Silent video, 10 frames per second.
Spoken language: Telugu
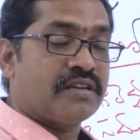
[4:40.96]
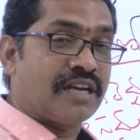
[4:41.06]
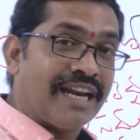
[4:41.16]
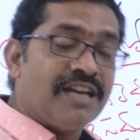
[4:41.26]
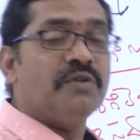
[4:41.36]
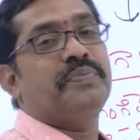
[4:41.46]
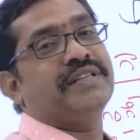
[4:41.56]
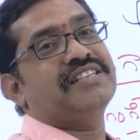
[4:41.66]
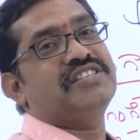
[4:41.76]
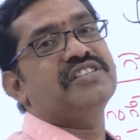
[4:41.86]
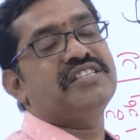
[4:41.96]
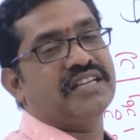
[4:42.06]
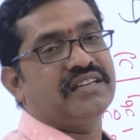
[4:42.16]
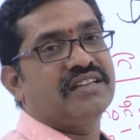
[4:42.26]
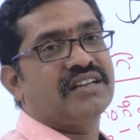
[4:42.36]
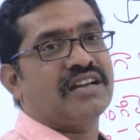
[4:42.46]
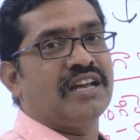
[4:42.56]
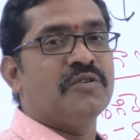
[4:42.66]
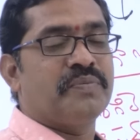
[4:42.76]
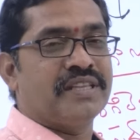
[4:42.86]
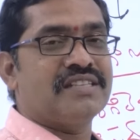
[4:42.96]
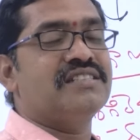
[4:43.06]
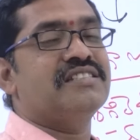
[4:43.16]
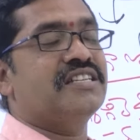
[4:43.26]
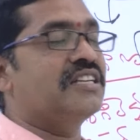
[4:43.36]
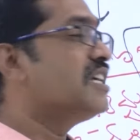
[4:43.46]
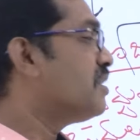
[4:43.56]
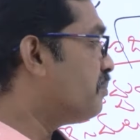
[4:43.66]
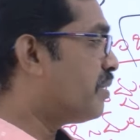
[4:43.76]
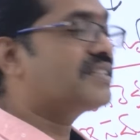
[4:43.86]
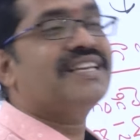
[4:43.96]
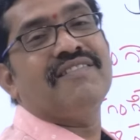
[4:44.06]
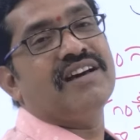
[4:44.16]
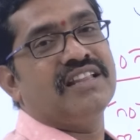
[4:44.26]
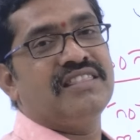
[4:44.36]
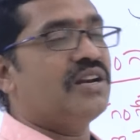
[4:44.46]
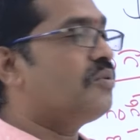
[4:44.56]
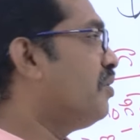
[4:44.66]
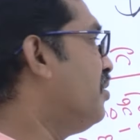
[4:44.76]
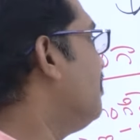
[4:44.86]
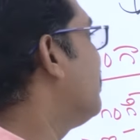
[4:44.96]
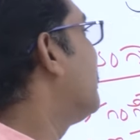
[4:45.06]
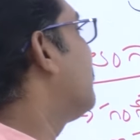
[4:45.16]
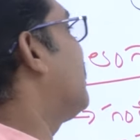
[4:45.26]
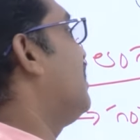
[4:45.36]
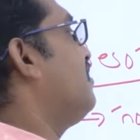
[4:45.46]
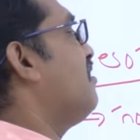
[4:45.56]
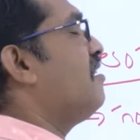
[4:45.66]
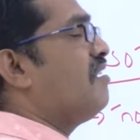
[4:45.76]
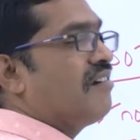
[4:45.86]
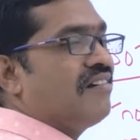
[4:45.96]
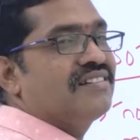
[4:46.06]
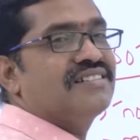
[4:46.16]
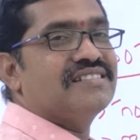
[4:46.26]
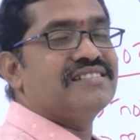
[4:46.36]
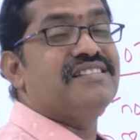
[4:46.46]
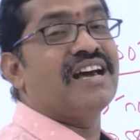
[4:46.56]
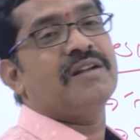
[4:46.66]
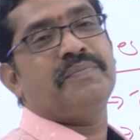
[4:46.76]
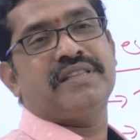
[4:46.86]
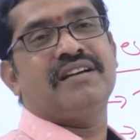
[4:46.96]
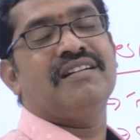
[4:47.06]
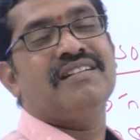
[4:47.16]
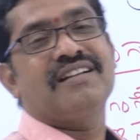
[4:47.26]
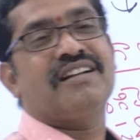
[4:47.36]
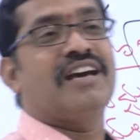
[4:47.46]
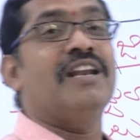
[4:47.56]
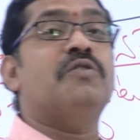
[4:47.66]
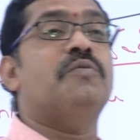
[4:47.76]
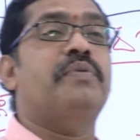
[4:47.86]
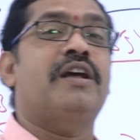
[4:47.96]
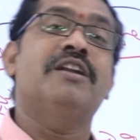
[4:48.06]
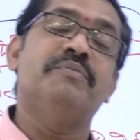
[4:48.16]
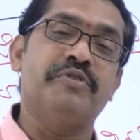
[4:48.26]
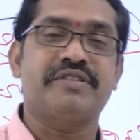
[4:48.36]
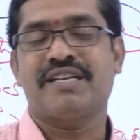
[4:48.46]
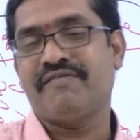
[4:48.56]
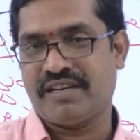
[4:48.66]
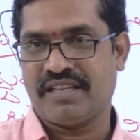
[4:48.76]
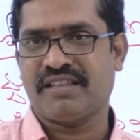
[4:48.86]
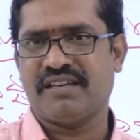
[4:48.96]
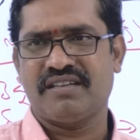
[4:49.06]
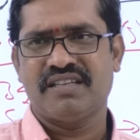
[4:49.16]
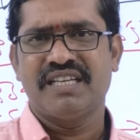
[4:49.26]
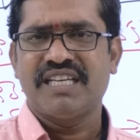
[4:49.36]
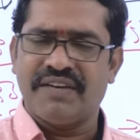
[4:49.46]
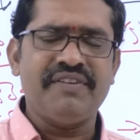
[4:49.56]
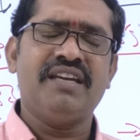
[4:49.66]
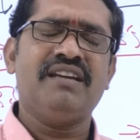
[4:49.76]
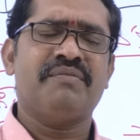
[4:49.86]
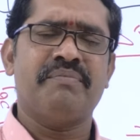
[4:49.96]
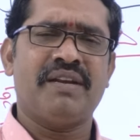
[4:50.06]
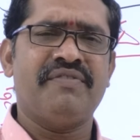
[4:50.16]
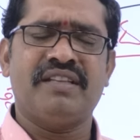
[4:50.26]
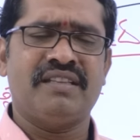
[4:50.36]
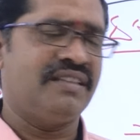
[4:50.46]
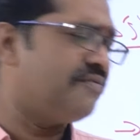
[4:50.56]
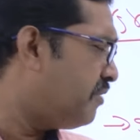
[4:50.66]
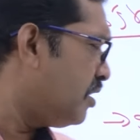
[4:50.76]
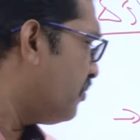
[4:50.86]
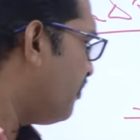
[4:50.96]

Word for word: కళలను ప్రదర్శించి కళను ప్రదర్శించి బతికే వాళ్ళందరూ కూడా ఎవరు తెలంగాణ జానపద కళ్ళకు ప్రాణం పోసిన వాళ్ళంతా ఇవి మన వీళ్ళు